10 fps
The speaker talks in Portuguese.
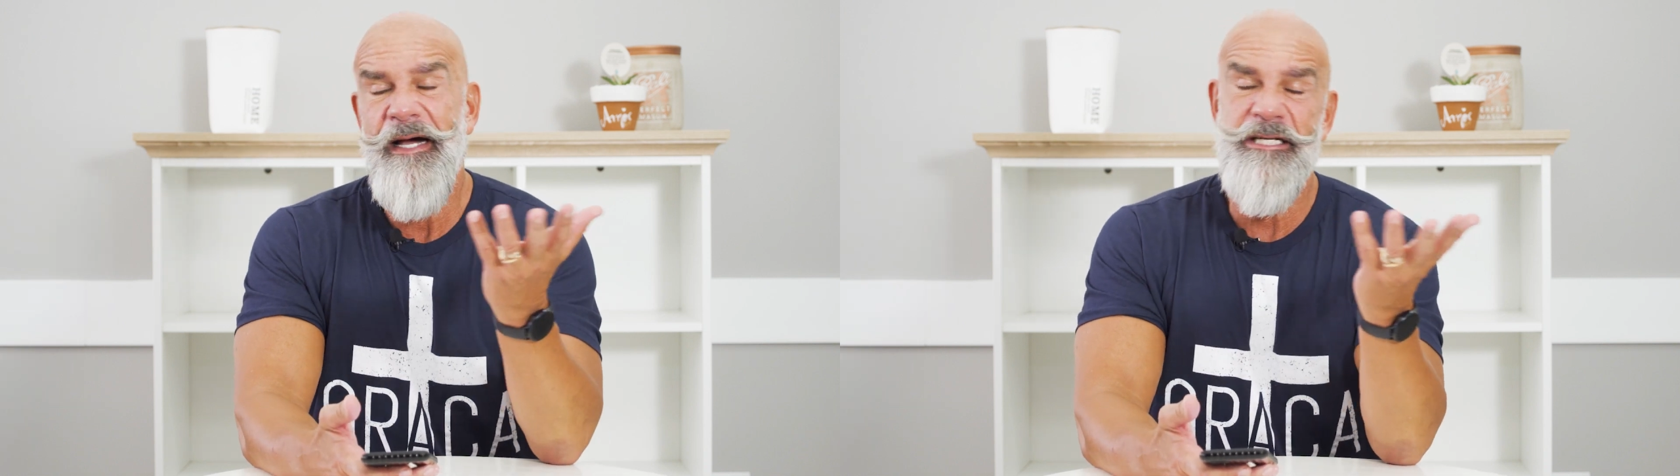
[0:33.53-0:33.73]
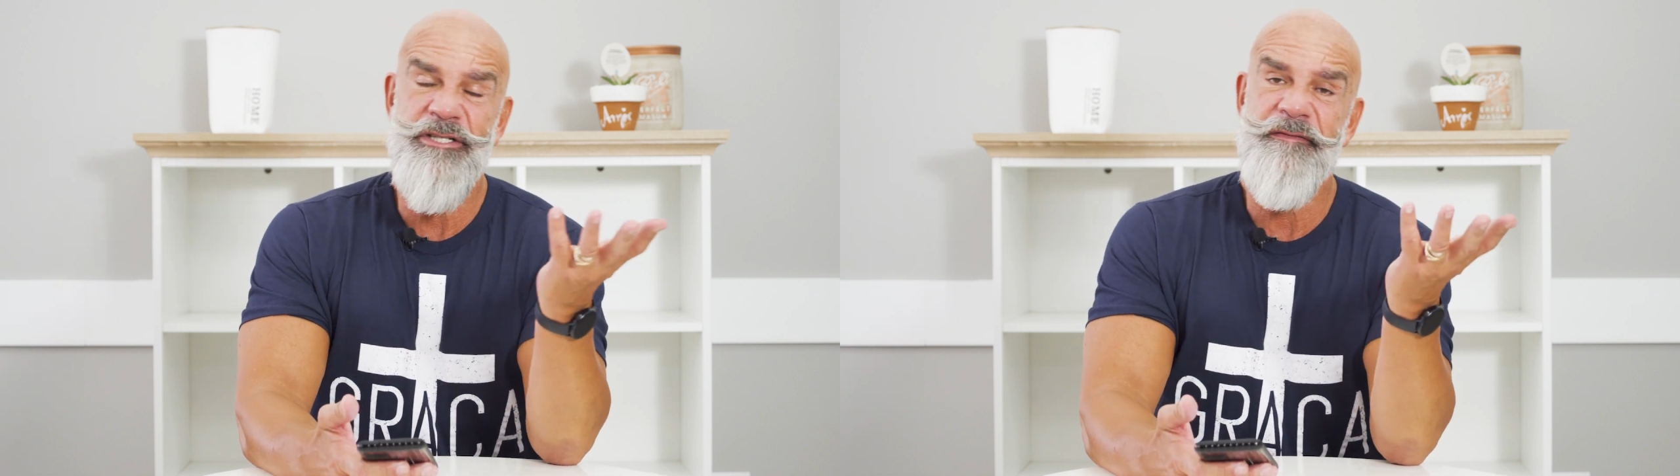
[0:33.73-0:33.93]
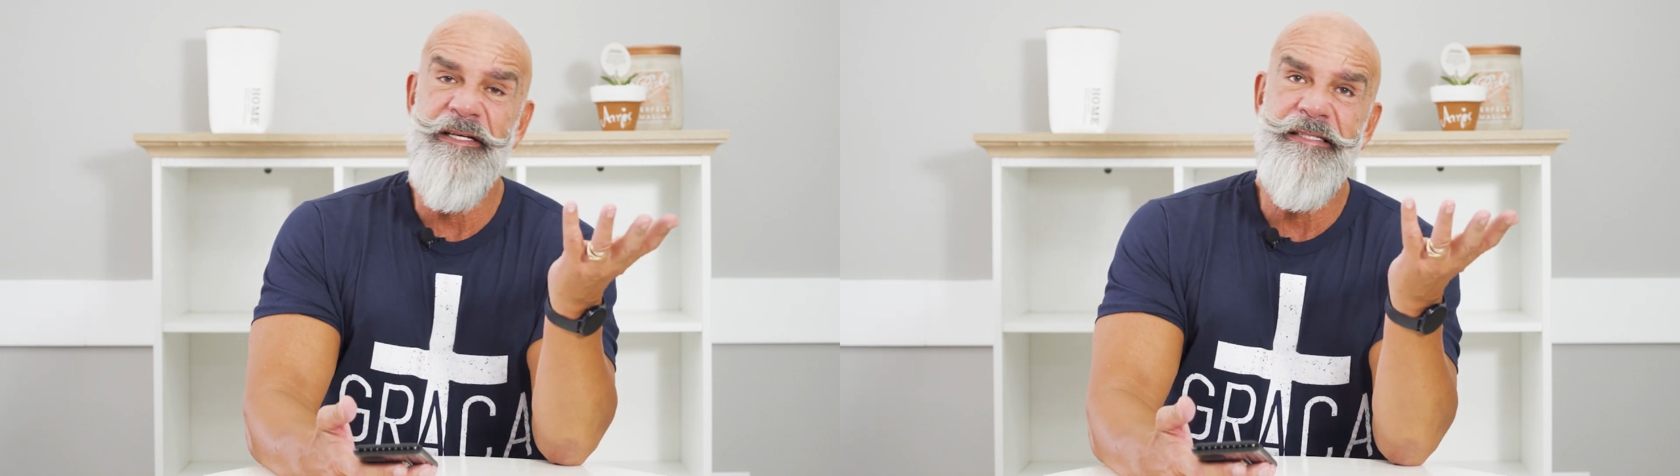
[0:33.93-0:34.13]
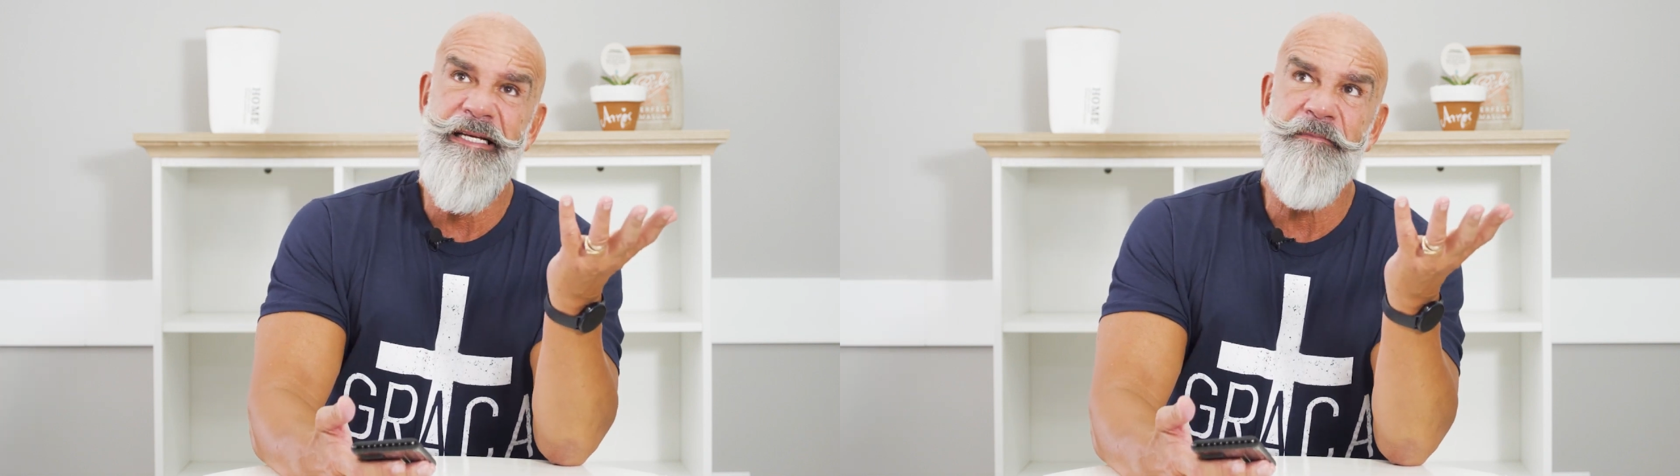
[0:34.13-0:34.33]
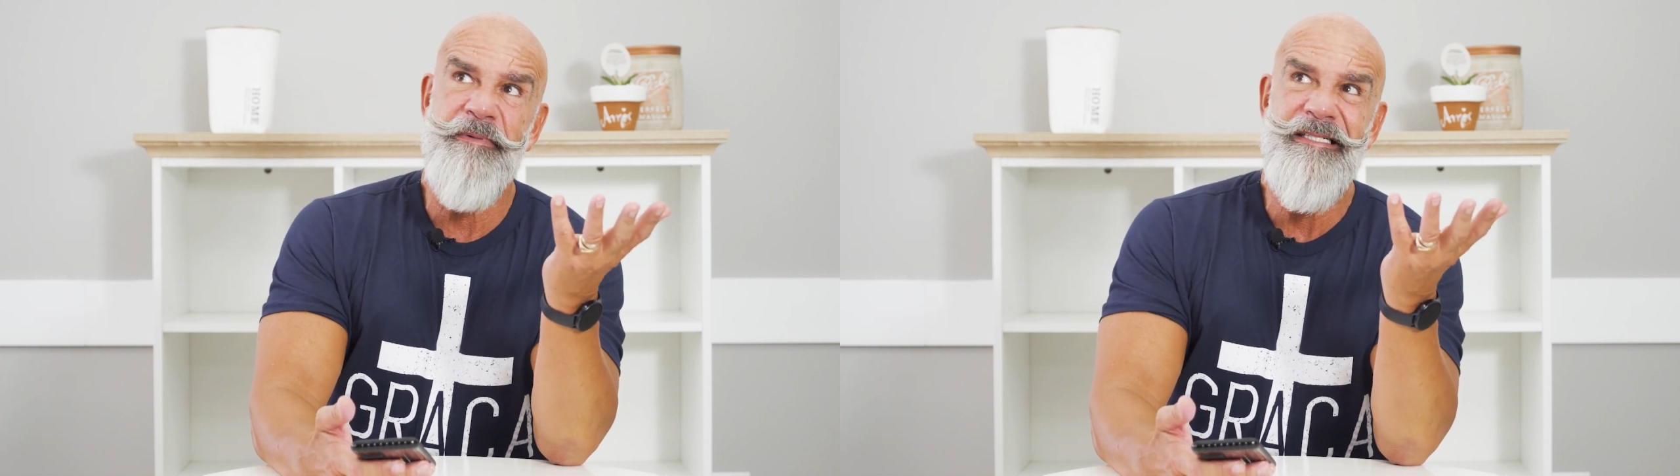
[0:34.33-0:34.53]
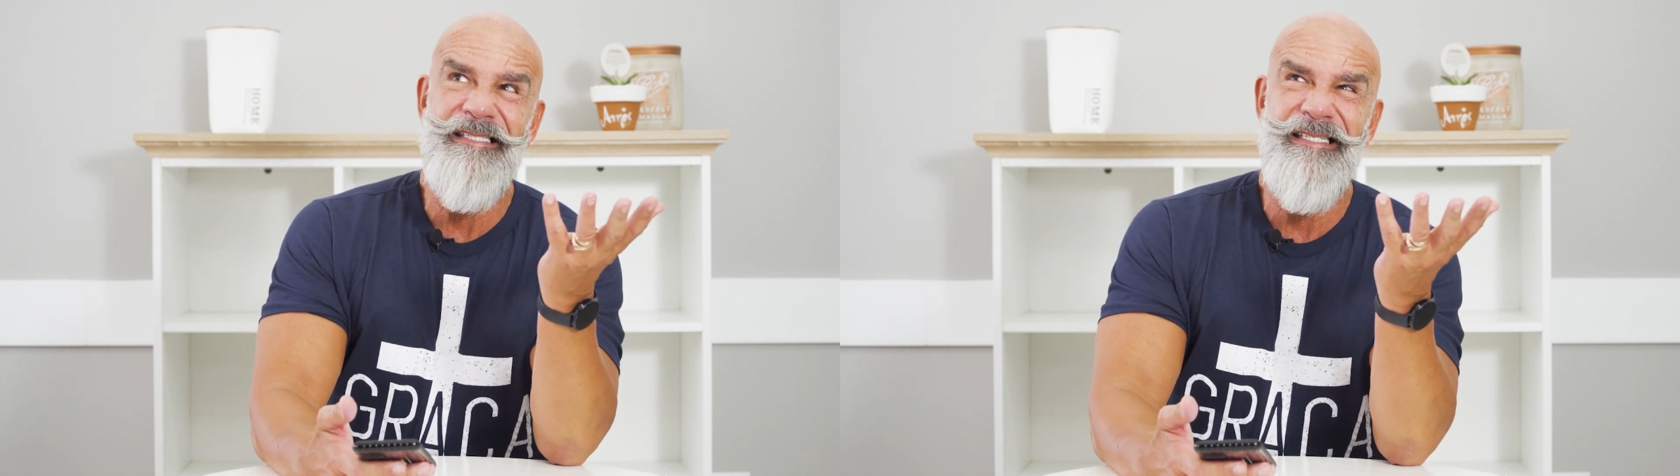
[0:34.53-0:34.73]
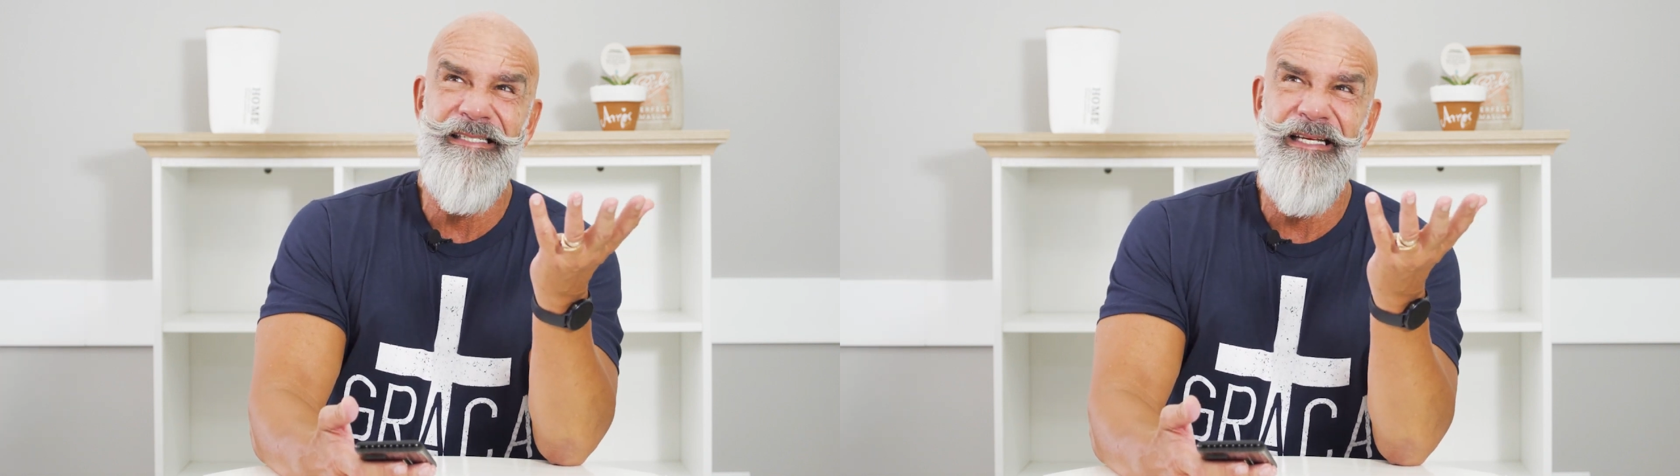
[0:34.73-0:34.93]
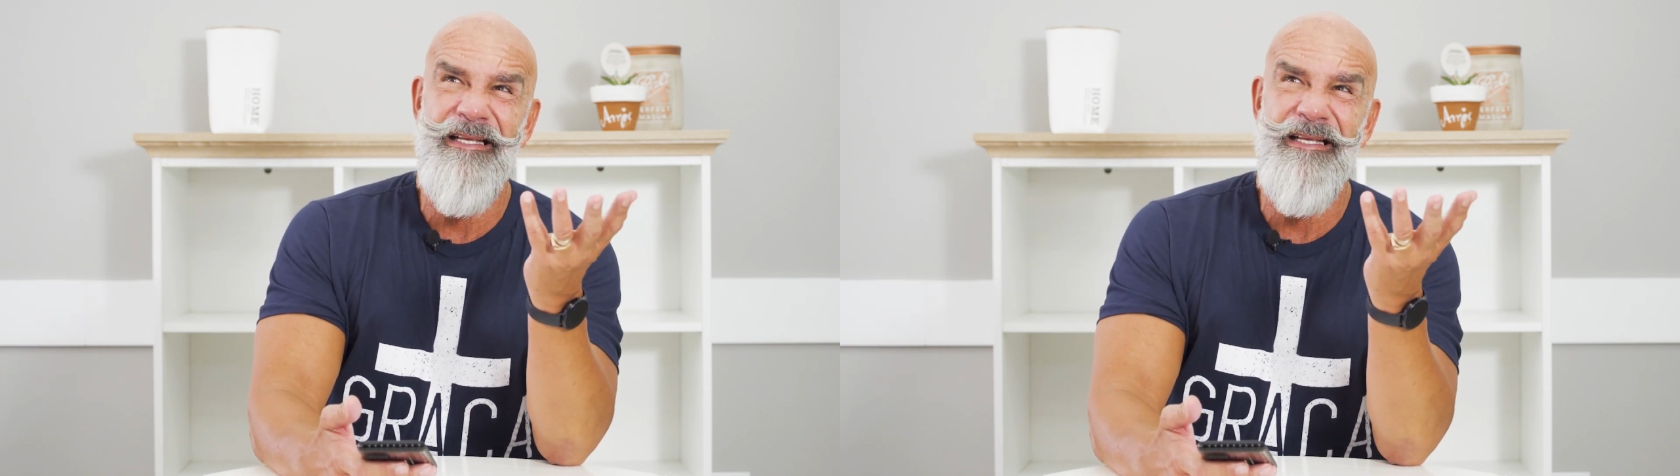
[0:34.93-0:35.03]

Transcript: Às vezes ele precisa